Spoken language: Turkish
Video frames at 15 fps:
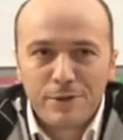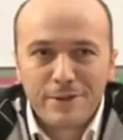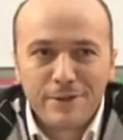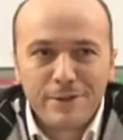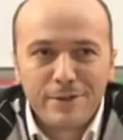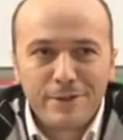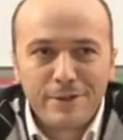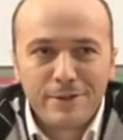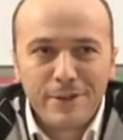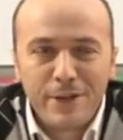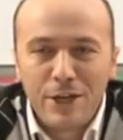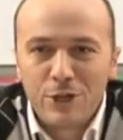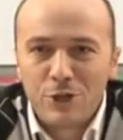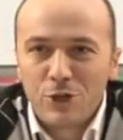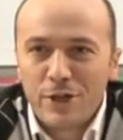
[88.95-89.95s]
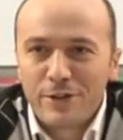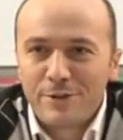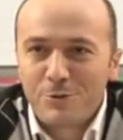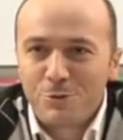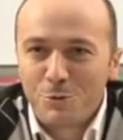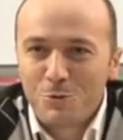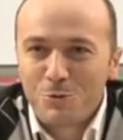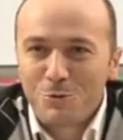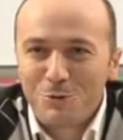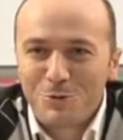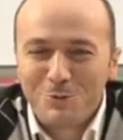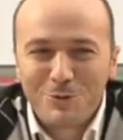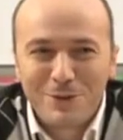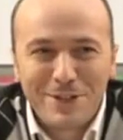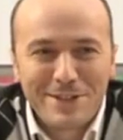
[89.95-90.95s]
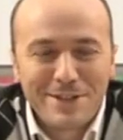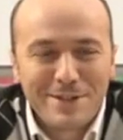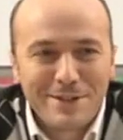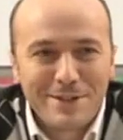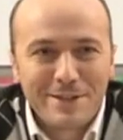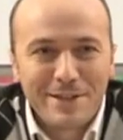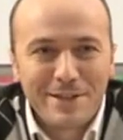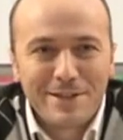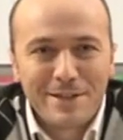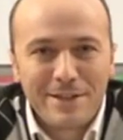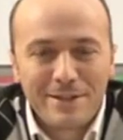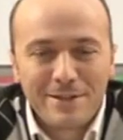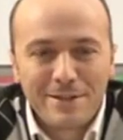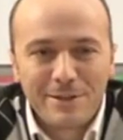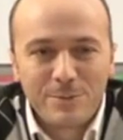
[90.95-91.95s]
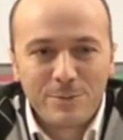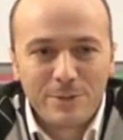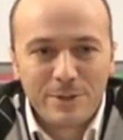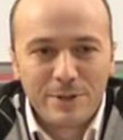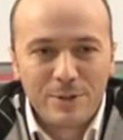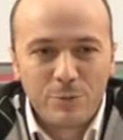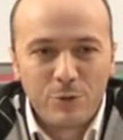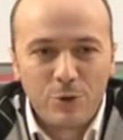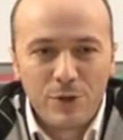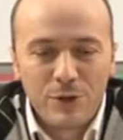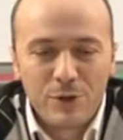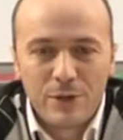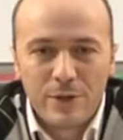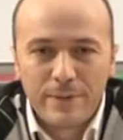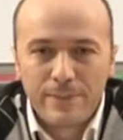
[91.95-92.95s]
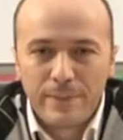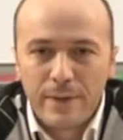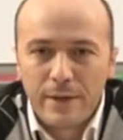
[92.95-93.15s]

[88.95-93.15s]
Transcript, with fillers: E, heyecanın dozunu biraz azaltalım böylece.